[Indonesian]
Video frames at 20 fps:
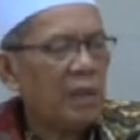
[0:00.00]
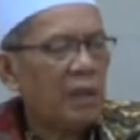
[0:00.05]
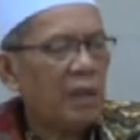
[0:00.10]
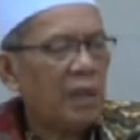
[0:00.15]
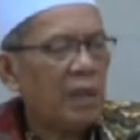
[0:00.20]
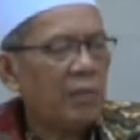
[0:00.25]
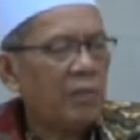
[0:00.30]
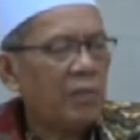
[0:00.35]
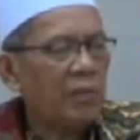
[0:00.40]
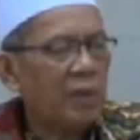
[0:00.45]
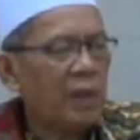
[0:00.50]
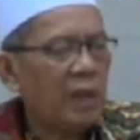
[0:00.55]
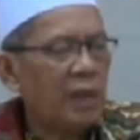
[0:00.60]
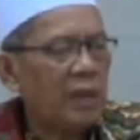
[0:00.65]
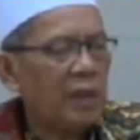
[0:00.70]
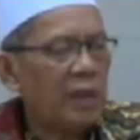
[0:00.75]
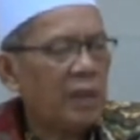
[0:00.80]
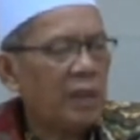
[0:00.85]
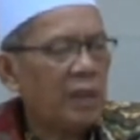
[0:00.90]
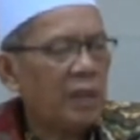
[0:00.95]
lamun
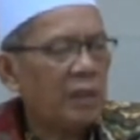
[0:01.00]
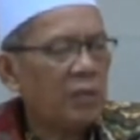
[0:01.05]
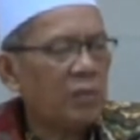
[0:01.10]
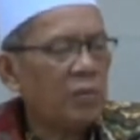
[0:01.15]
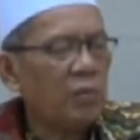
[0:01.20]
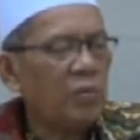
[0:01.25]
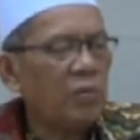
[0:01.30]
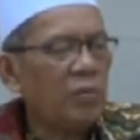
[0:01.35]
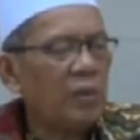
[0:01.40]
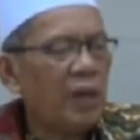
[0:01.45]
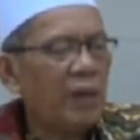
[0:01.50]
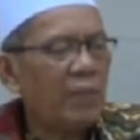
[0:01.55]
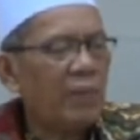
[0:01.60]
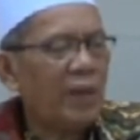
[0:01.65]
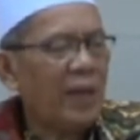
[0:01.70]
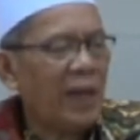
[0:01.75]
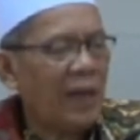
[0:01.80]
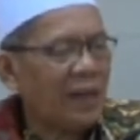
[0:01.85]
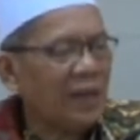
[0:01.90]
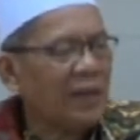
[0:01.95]
nak tulul
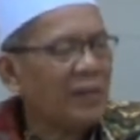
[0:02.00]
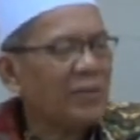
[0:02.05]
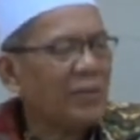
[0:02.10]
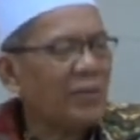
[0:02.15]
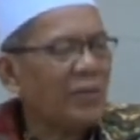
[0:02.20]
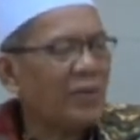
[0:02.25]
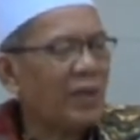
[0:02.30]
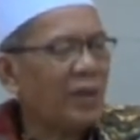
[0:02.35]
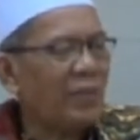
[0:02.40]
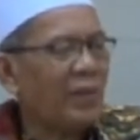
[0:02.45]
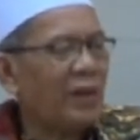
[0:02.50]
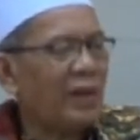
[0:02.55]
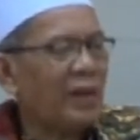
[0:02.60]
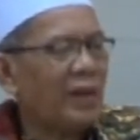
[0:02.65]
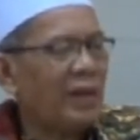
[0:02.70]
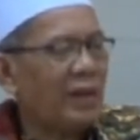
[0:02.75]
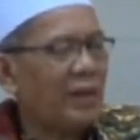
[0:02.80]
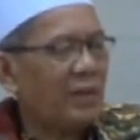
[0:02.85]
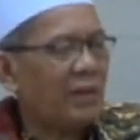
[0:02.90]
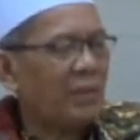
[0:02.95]
amal anger tulul amal
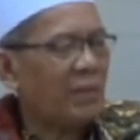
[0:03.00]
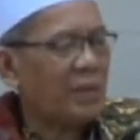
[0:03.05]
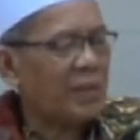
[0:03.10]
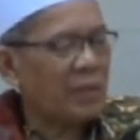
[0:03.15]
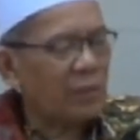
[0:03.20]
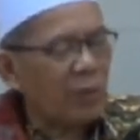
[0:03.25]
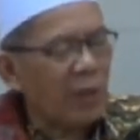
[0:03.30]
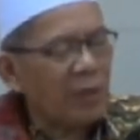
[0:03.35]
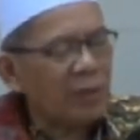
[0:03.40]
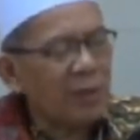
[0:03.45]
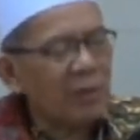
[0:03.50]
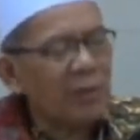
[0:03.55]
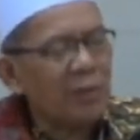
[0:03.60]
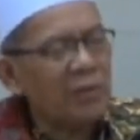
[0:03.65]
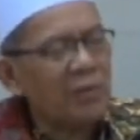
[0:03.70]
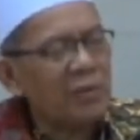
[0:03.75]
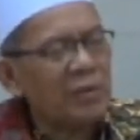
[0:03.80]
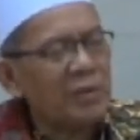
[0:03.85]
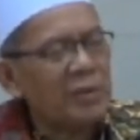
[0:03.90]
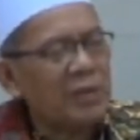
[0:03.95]
nak maca Quran
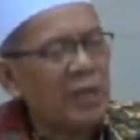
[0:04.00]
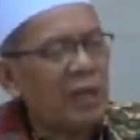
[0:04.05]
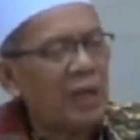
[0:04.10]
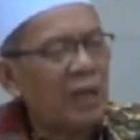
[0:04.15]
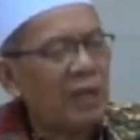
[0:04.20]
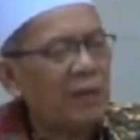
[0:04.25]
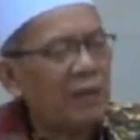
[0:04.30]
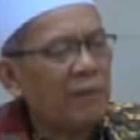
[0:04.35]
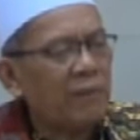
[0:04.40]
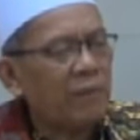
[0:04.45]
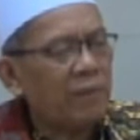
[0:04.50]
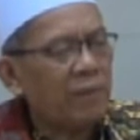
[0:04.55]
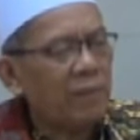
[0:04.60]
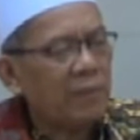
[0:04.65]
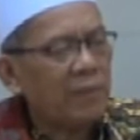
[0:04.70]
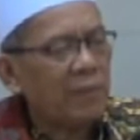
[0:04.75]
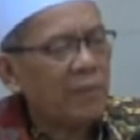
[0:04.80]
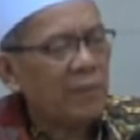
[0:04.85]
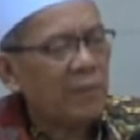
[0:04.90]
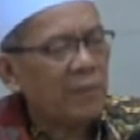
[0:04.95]
terus jalan
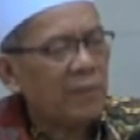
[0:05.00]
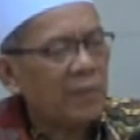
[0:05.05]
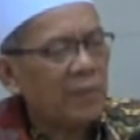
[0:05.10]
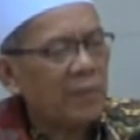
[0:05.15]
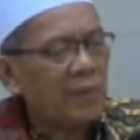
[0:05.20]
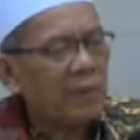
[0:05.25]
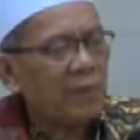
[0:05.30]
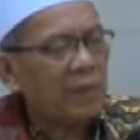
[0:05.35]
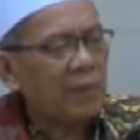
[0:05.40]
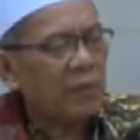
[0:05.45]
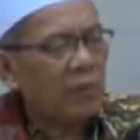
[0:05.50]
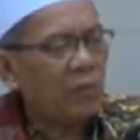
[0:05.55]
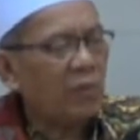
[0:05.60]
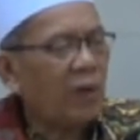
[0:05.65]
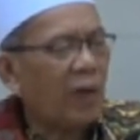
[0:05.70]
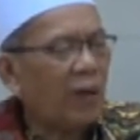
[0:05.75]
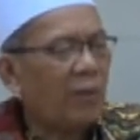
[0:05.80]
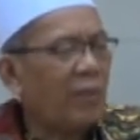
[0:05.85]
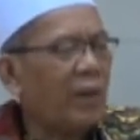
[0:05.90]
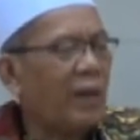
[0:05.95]

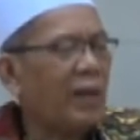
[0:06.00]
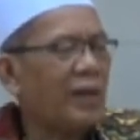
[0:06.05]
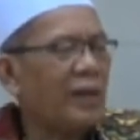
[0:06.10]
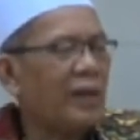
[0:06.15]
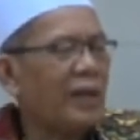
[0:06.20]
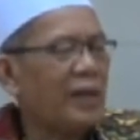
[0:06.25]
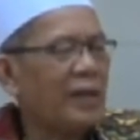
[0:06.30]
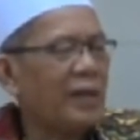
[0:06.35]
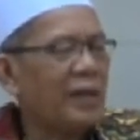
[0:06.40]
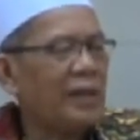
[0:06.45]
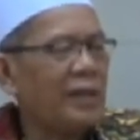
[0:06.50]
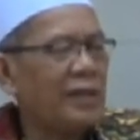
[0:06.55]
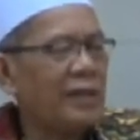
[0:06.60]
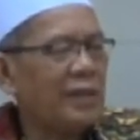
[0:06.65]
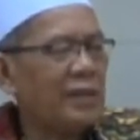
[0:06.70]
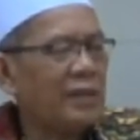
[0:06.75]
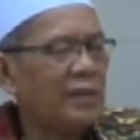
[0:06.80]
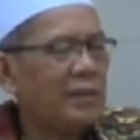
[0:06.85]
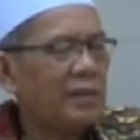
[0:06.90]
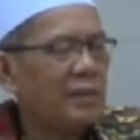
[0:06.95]
tulul amal amalna
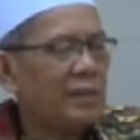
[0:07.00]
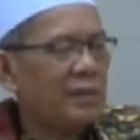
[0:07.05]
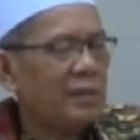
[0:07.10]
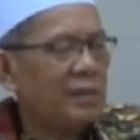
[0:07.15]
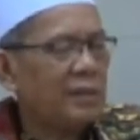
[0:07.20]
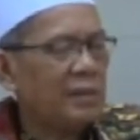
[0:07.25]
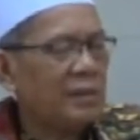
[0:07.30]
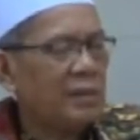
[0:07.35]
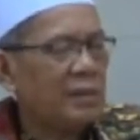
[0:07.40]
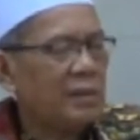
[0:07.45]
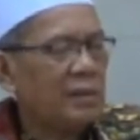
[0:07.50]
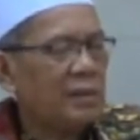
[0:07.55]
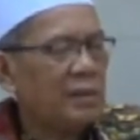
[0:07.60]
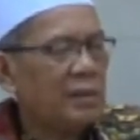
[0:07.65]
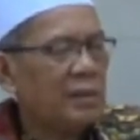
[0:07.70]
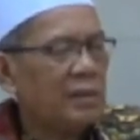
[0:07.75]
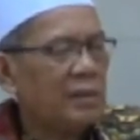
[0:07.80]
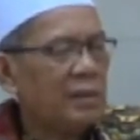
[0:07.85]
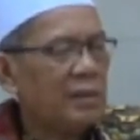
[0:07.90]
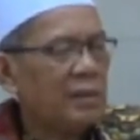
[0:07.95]
ngeureuyeuh
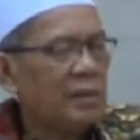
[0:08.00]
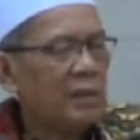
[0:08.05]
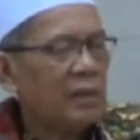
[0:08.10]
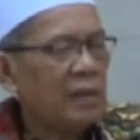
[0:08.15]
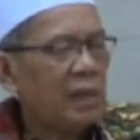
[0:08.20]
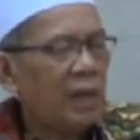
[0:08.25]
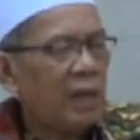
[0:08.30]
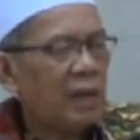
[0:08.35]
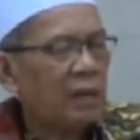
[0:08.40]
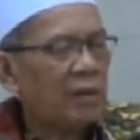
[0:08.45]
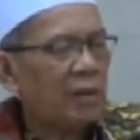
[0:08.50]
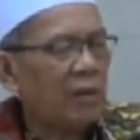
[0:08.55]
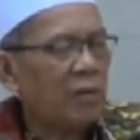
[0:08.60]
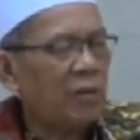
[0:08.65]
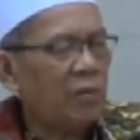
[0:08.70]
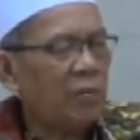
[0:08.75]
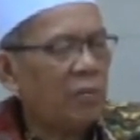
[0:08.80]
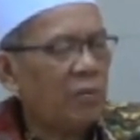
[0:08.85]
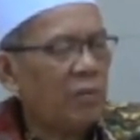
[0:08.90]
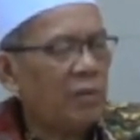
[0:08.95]
atau
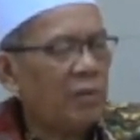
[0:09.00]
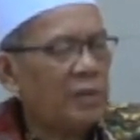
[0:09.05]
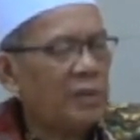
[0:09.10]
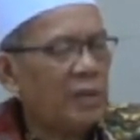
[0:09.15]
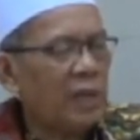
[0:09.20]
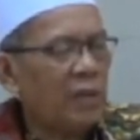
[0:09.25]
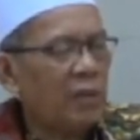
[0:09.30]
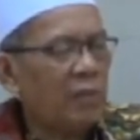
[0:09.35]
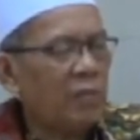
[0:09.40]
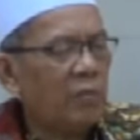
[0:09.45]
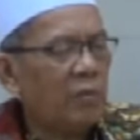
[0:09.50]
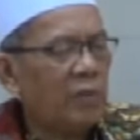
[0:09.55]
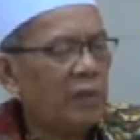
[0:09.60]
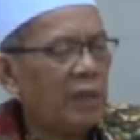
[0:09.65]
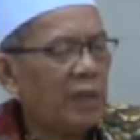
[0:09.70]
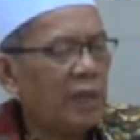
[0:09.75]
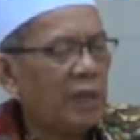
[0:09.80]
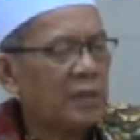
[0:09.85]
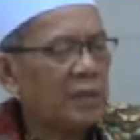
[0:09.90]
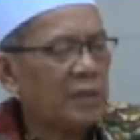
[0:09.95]
hubul jah hubul
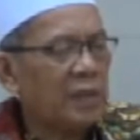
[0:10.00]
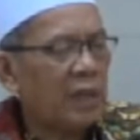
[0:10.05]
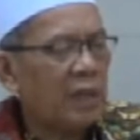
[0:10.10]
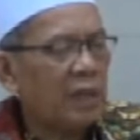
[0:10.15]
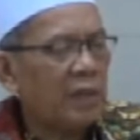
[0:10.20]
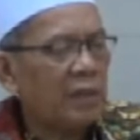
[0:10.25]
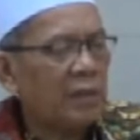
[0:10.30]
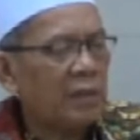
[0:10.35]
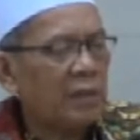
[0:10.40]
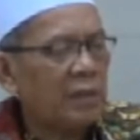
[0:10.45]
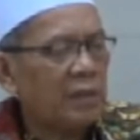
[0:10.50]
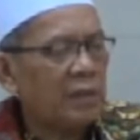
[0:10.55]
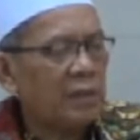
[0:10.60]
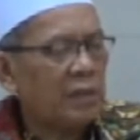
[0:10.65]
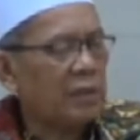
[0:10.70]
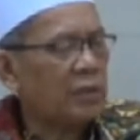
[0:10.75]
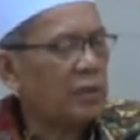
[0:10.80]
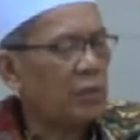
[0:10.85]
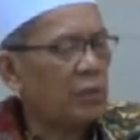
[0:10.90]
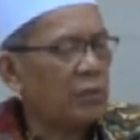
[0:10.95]
riasa
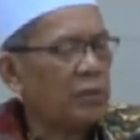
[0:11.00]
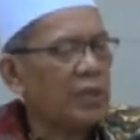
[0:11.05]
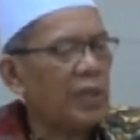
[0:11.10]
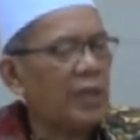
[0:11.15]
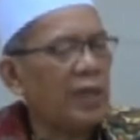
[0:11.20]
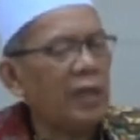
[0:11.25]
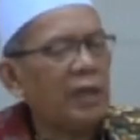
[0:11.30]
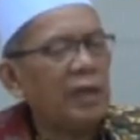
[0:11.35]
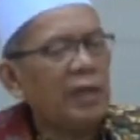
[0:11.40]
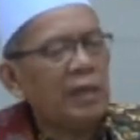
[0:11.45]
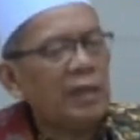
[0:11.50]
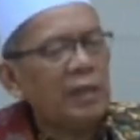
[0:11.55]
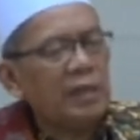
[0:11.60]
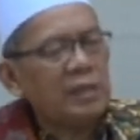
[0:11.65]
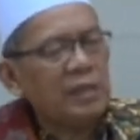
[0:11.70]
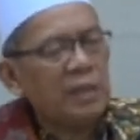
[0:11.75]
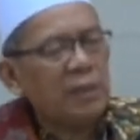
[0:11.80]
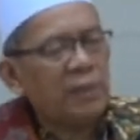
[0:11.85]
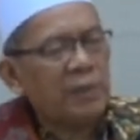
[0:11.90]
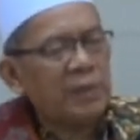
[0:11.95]
jadi seterusnya lah
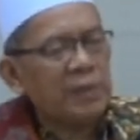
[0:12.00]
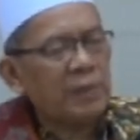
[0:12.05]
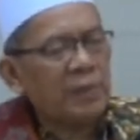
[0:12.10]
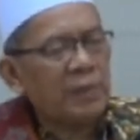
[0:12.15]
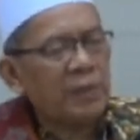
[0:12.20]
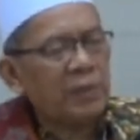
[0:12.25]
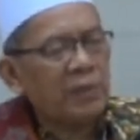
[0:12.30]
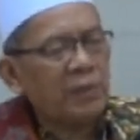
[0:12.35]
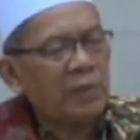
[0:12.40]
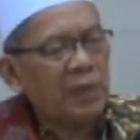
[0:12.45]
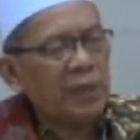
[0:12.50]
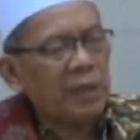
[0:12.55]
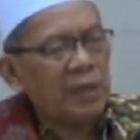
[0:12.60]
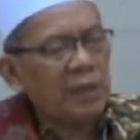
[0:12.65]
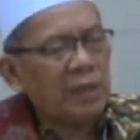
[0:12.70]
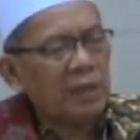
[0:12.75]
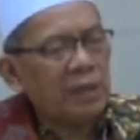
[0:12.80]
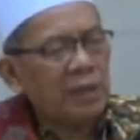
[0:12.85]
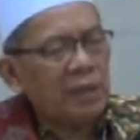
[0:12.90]
sifat-sifat nu goreng